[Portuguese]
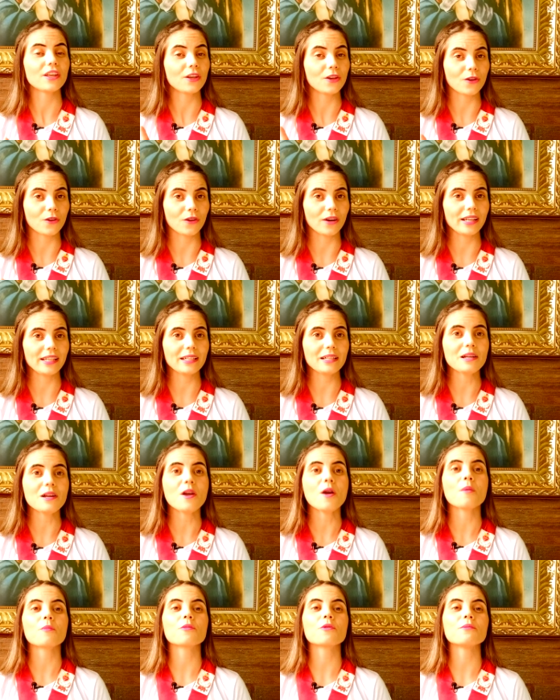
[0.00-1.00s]
E olha,
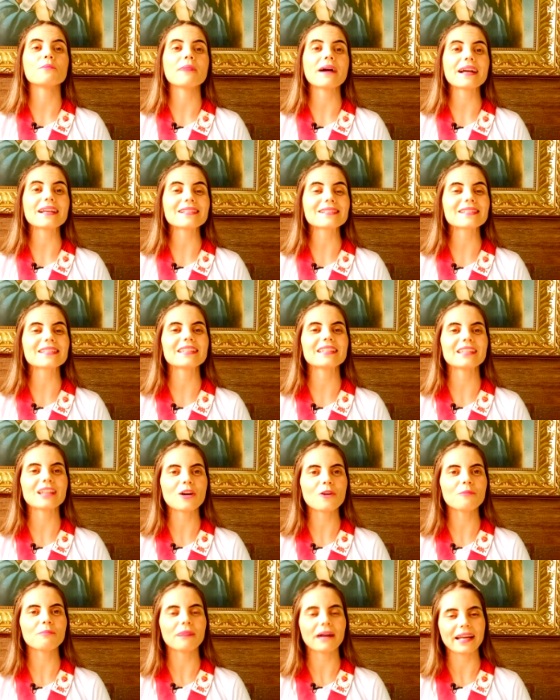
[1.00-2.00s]
por mais que
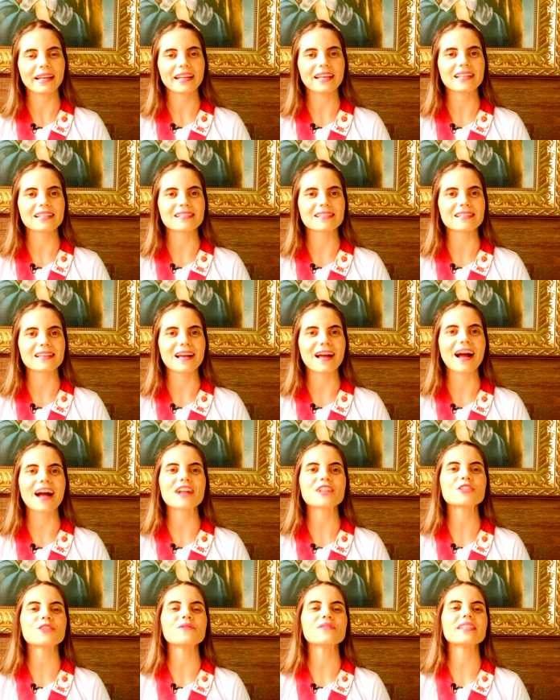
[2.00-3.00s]
não pareça, a
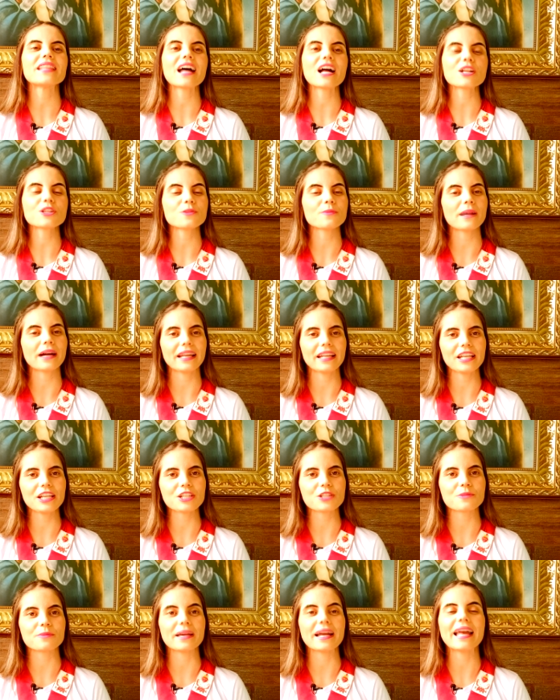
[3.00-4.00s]
atividade
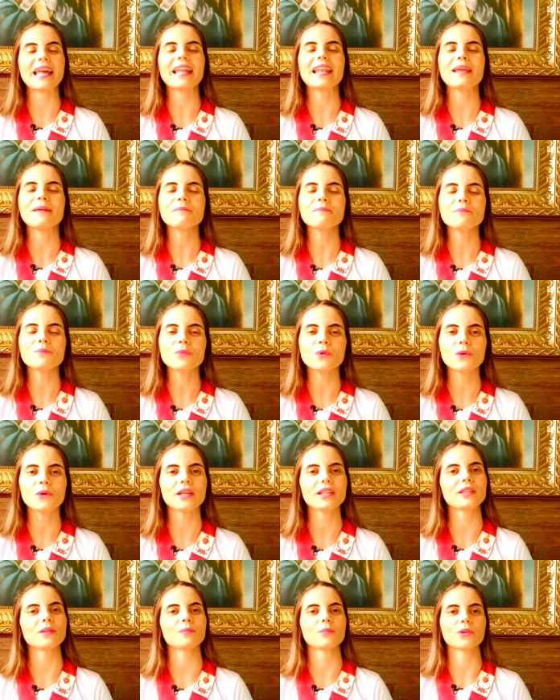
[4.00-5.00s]
marítima ela é
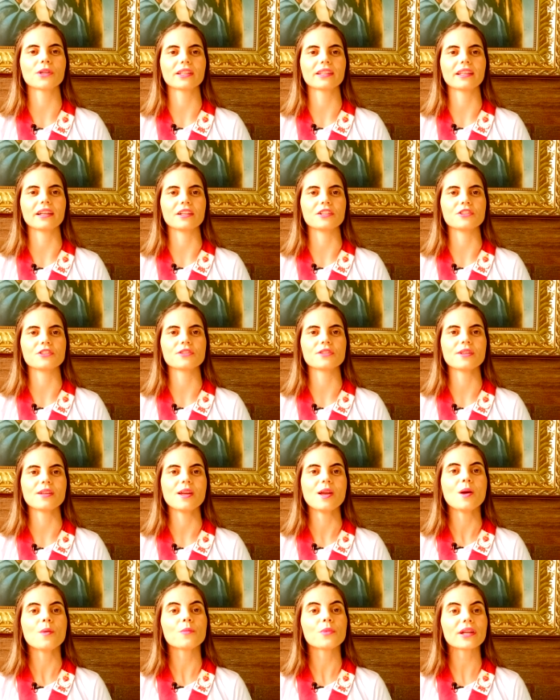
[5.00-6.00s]
muito importante,
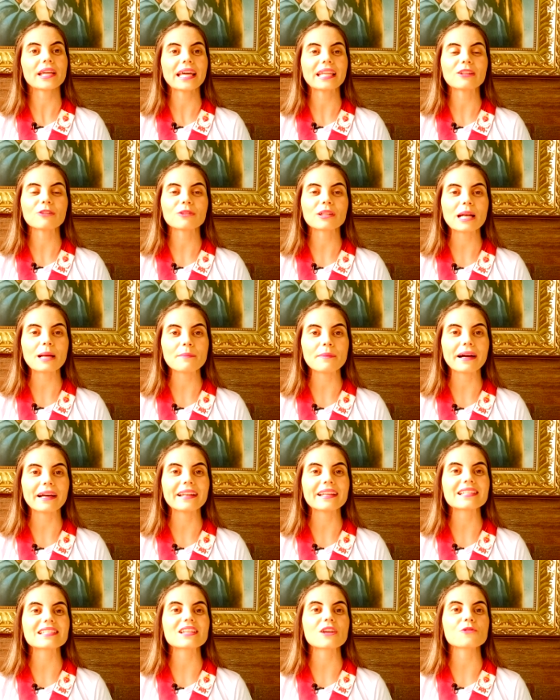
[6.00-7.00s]
porque é do
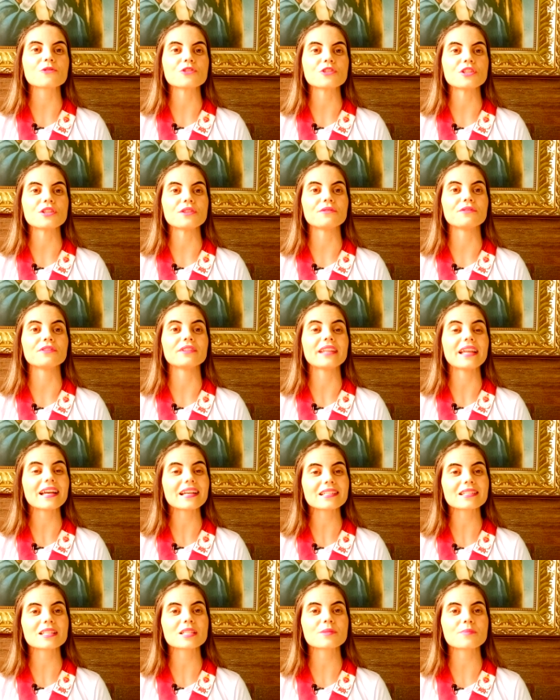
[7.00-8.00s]
trabalho exaustivo
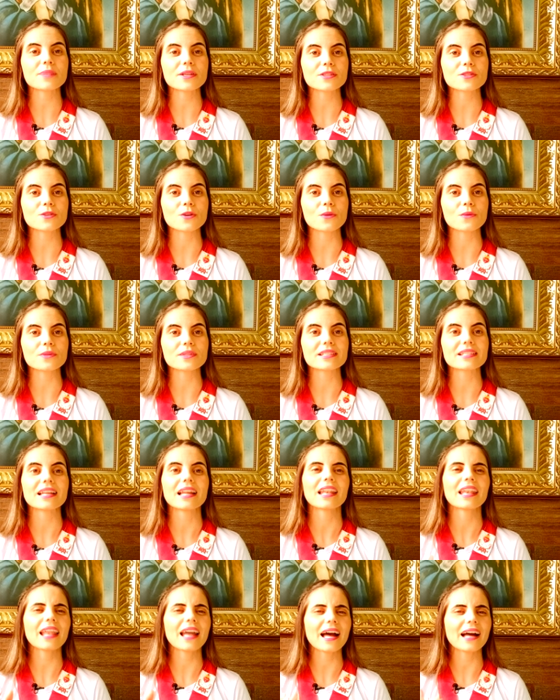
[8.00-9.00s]
dessas pessoas
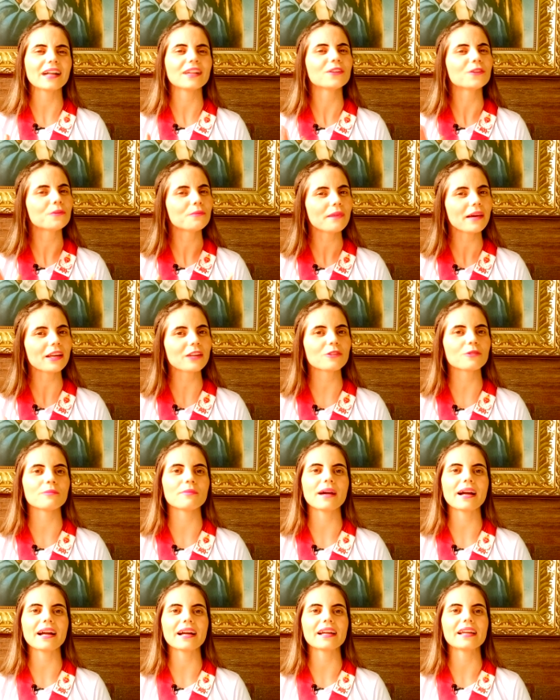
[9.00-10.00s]
lá no meio do
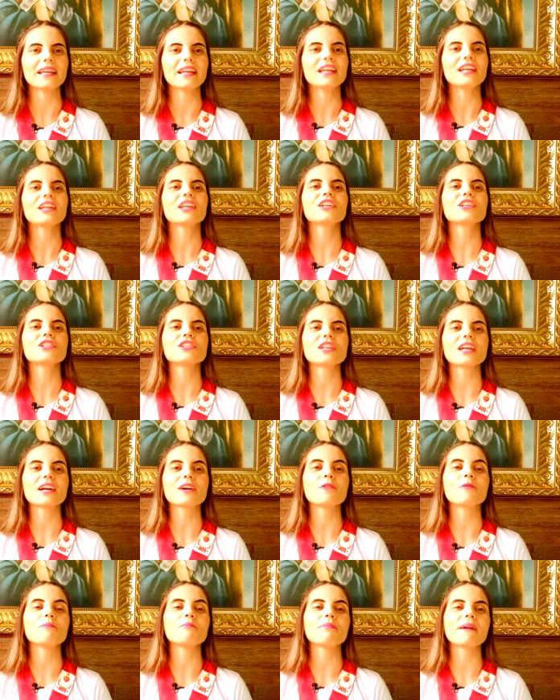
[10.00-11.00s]
mar que
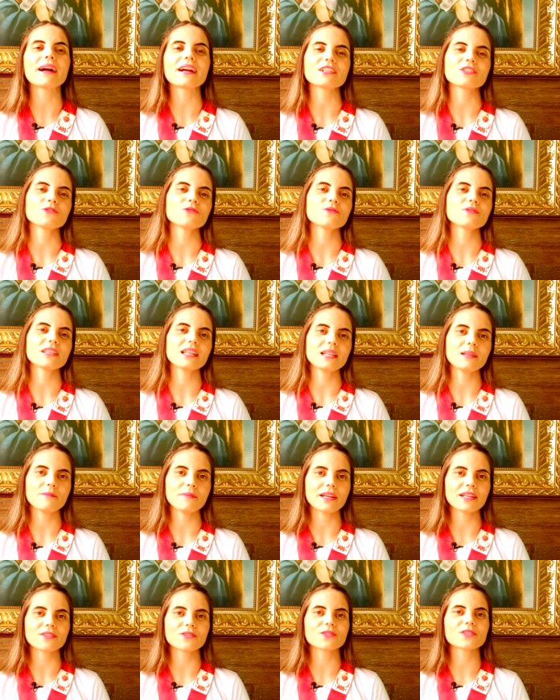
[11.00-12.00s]
chegam parte dos
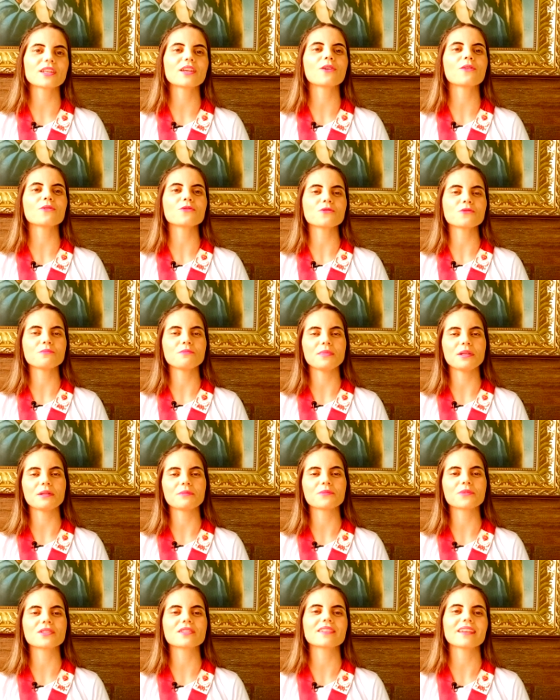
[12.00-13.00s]
alimentos que
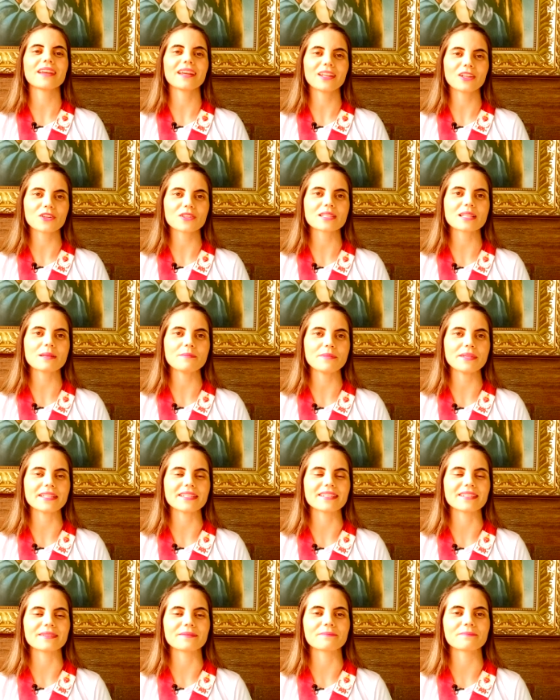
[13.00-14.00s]
consumimos em nossa mesa.